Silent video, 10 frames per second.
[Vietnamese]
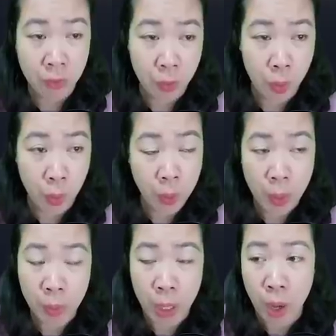phụ cũng
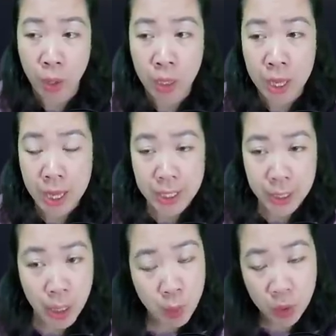không có. Chỉ
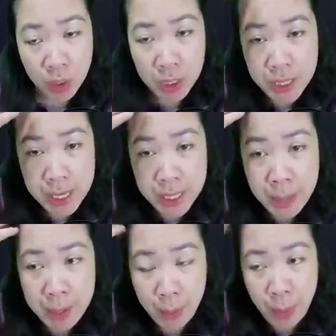có một cửa chính đã
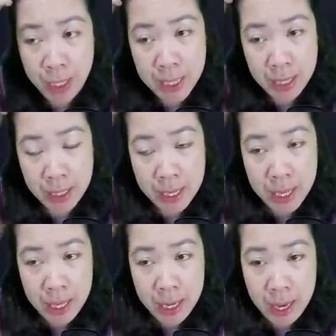bị khóa chặt.
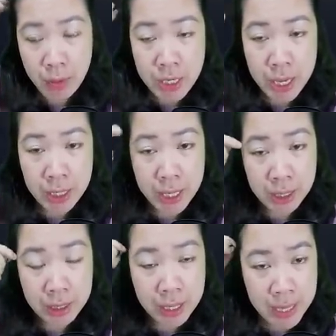Lão Trần
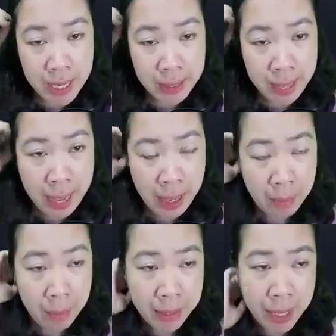liền cười gian tà,
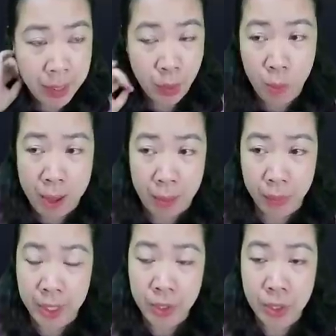bàn tay thô bạo
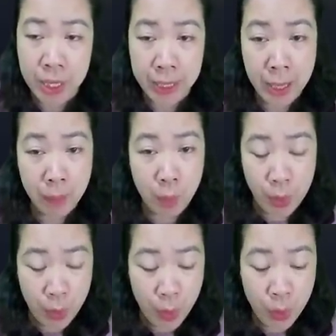khiến cho người khác
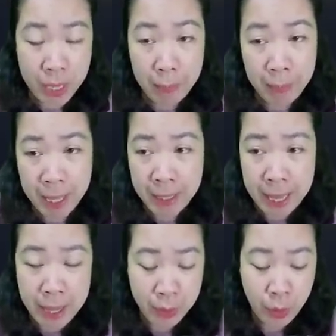buồn nôn nắm lấy
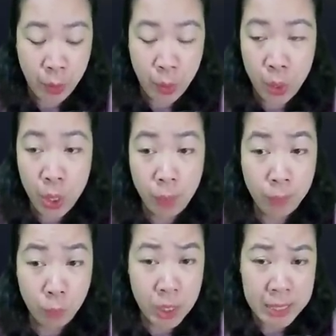tay cô.
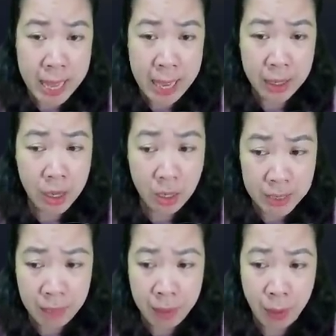Buông ra, đừng
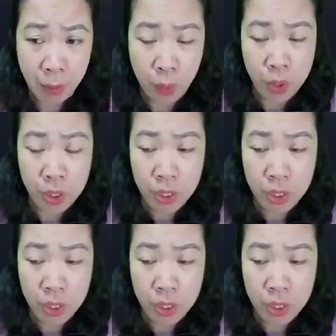chạm vào tôi.